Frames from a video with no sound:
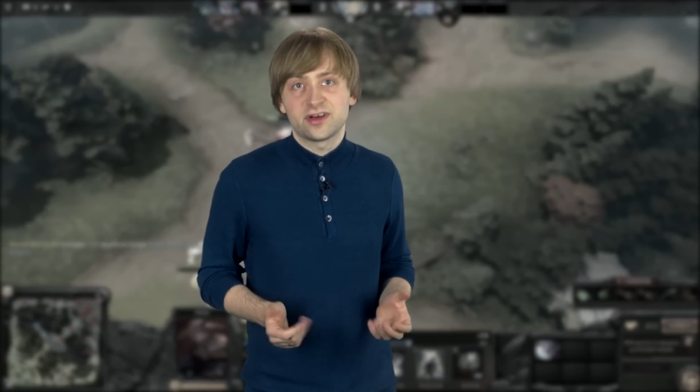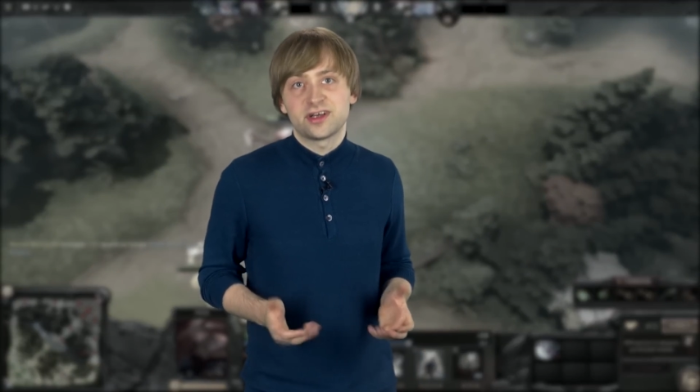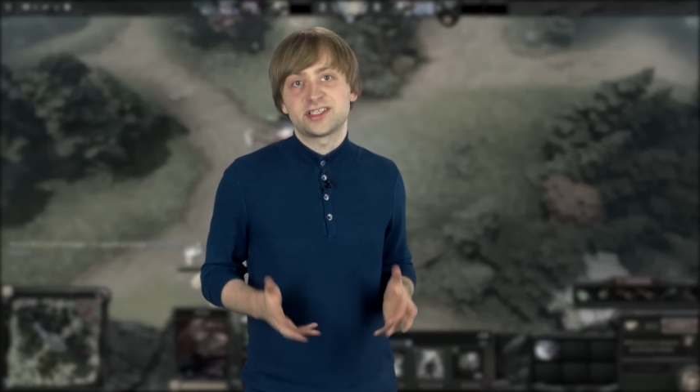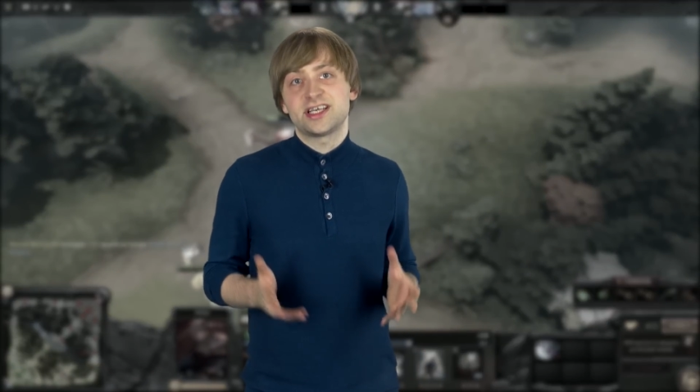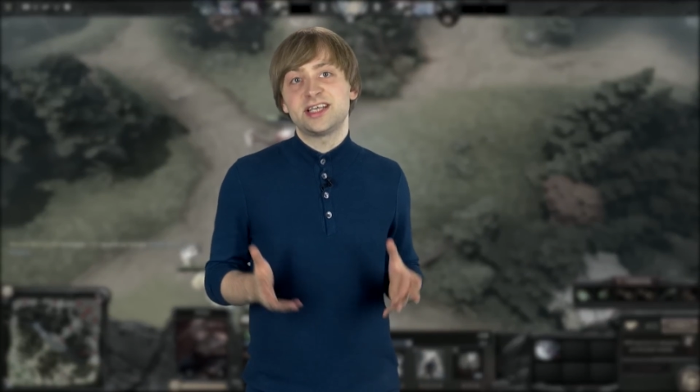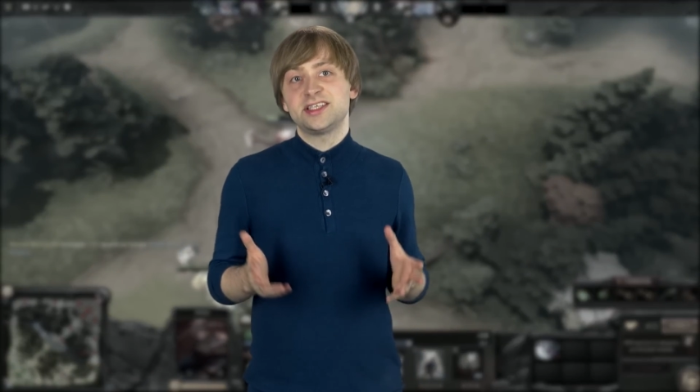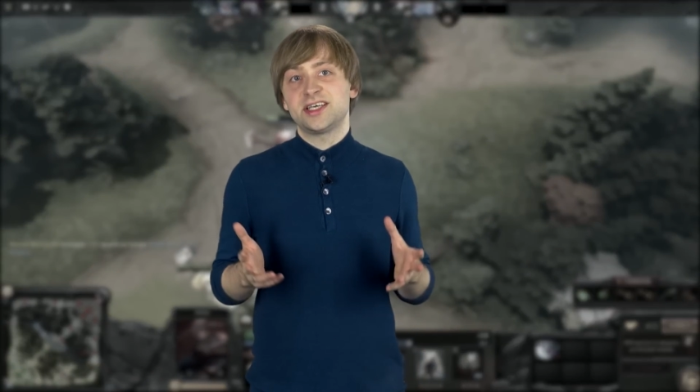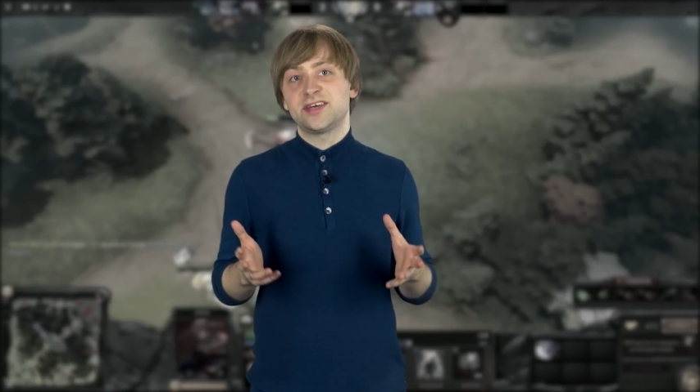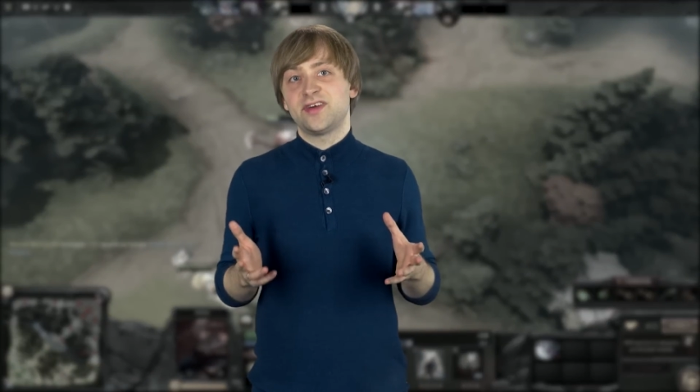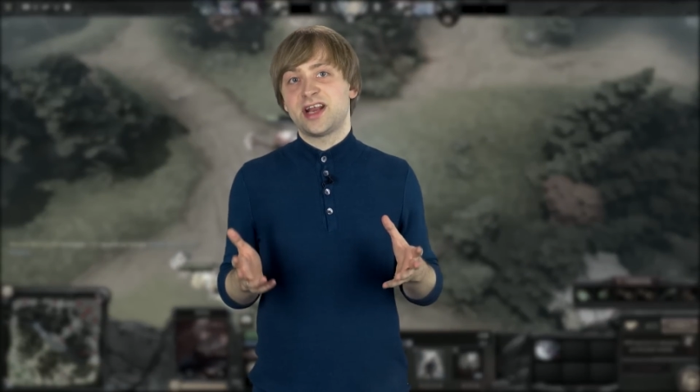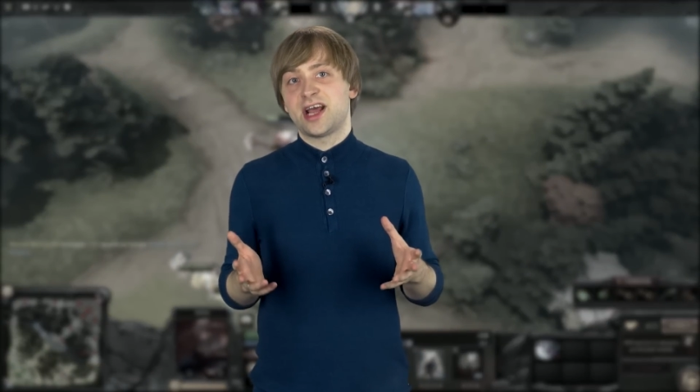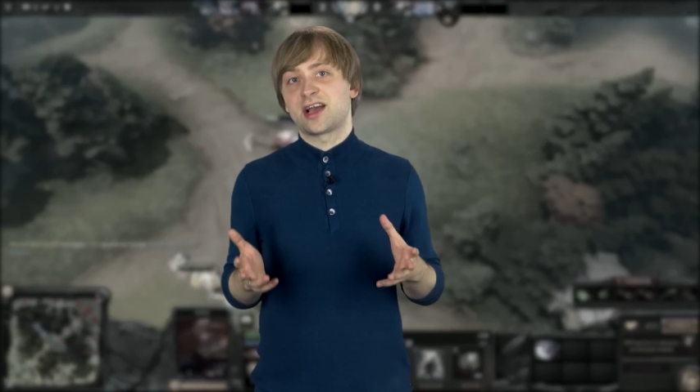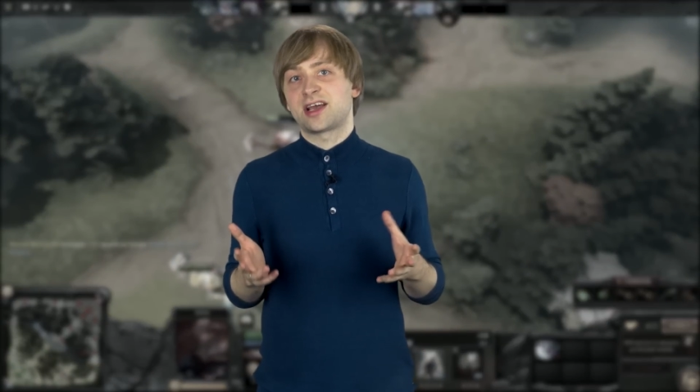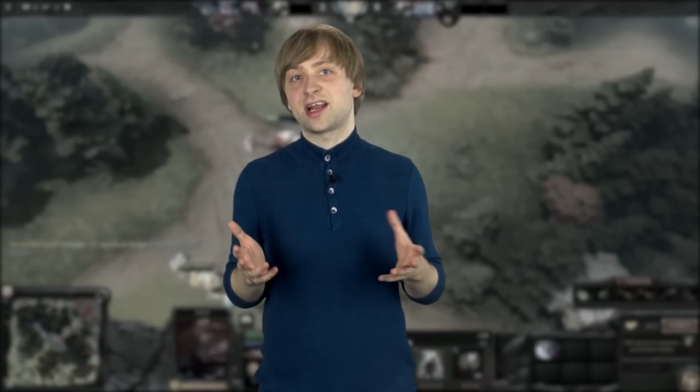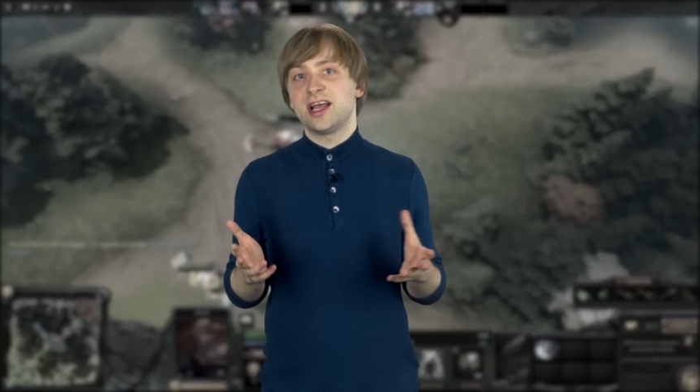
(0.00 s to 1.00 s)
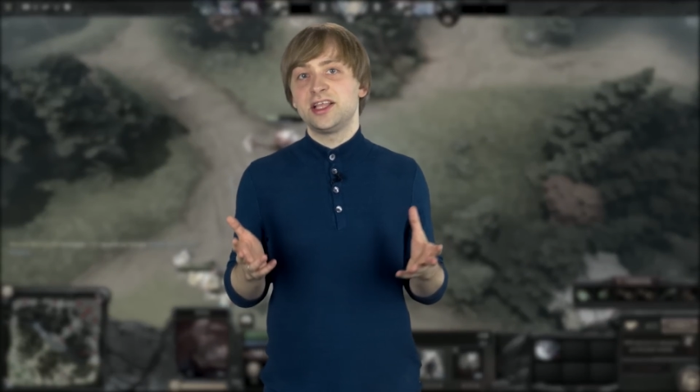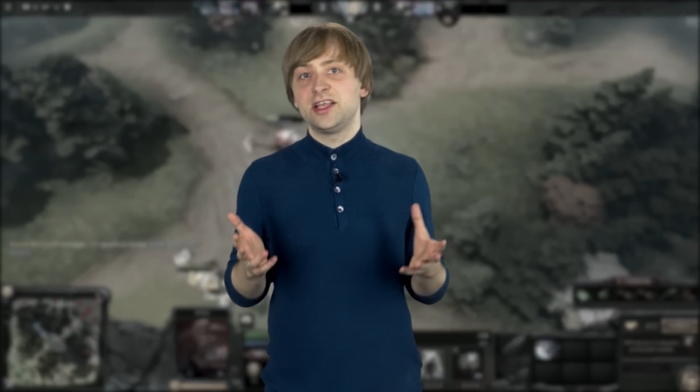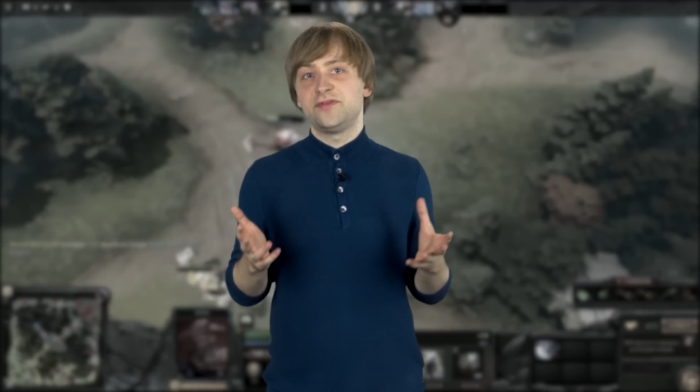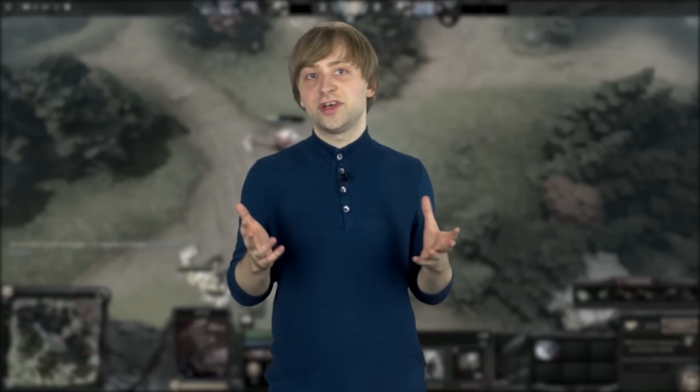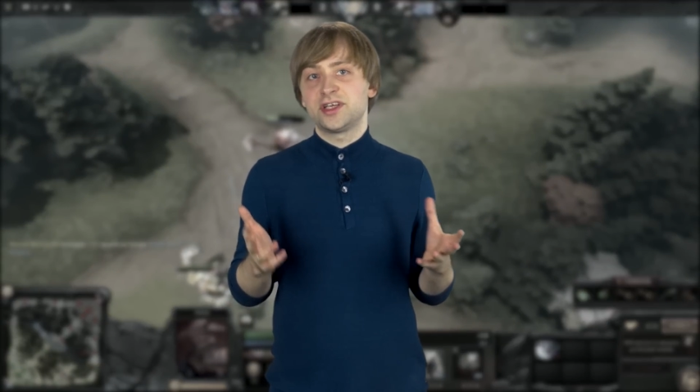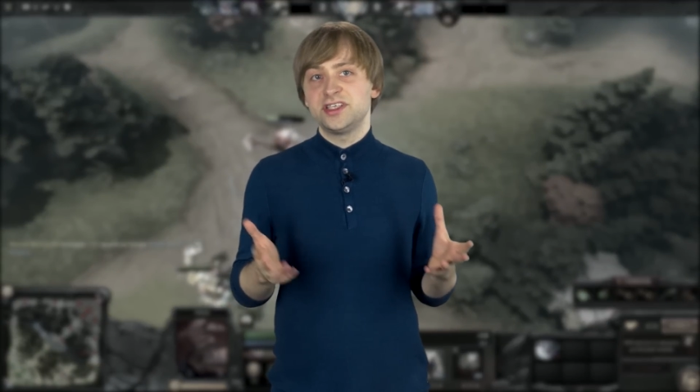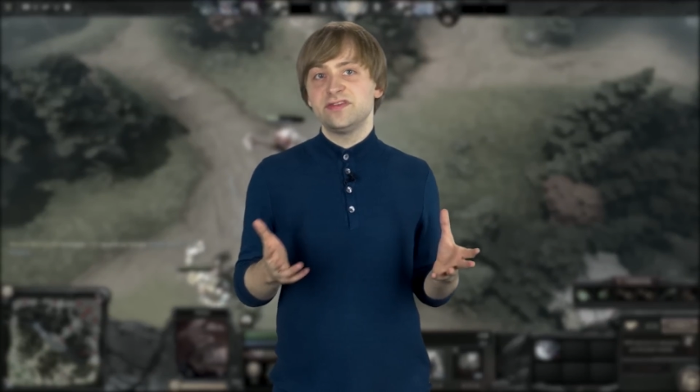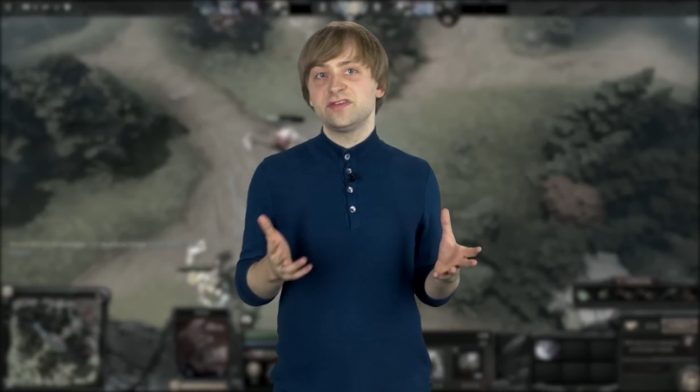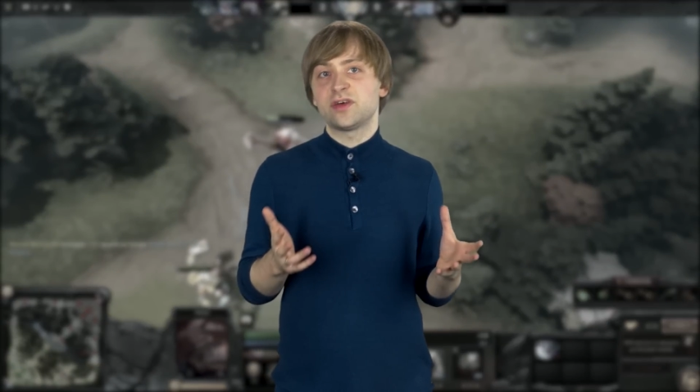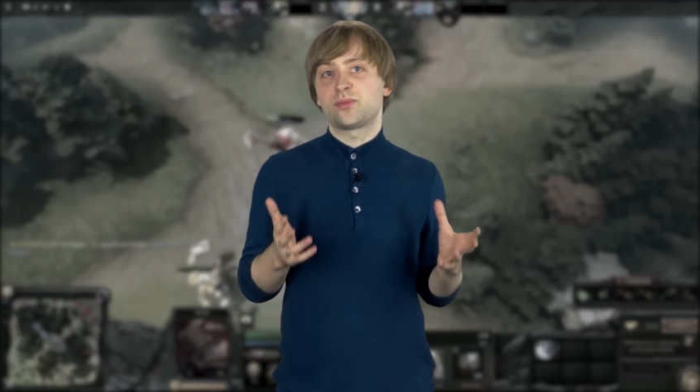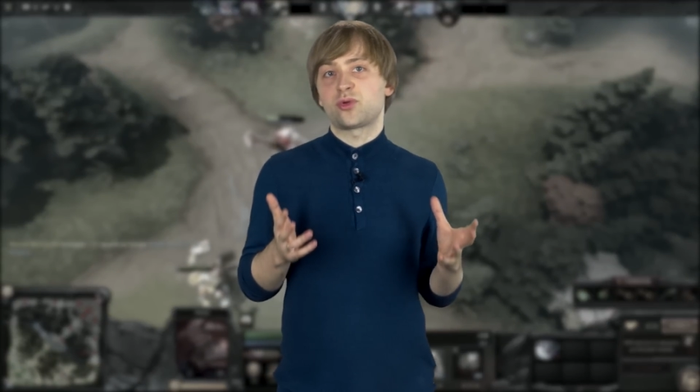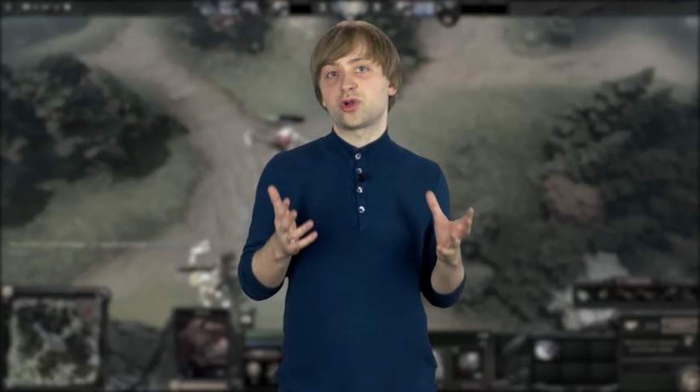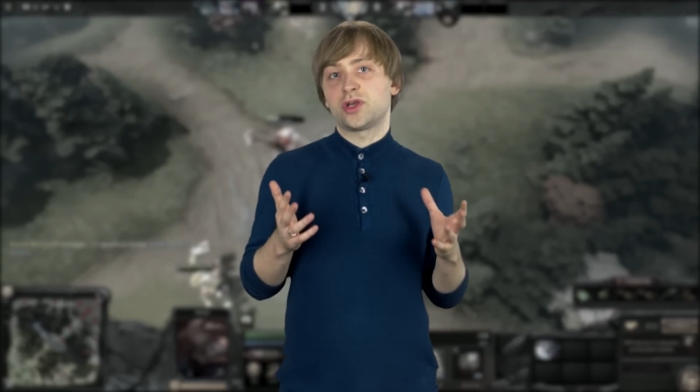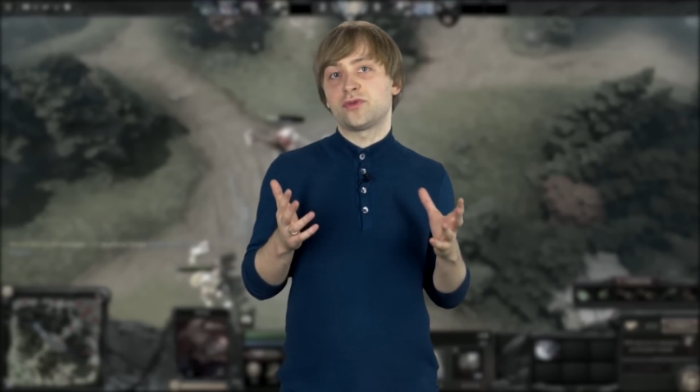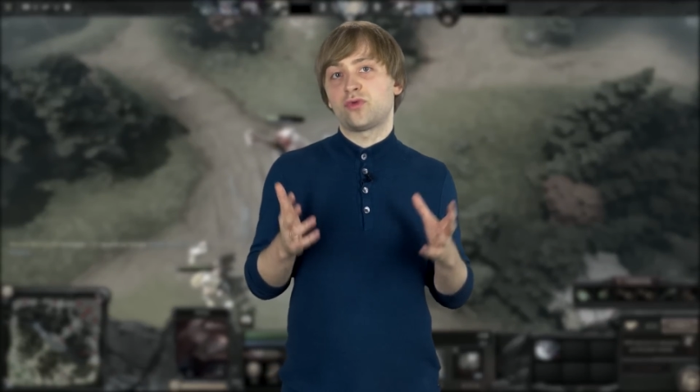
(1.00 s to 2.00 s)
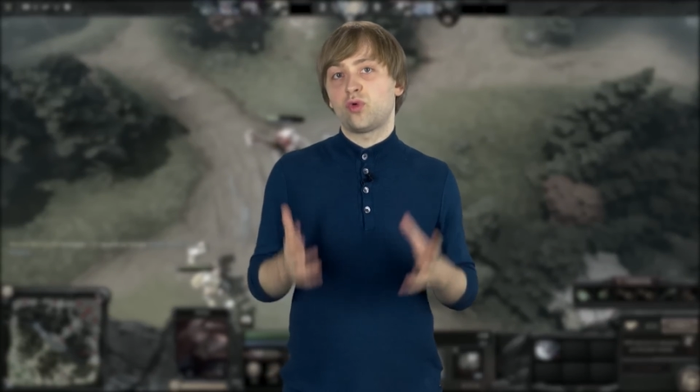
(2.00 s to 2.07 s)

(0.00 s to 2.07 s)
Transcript: Кстати говоря, крайне эффективно против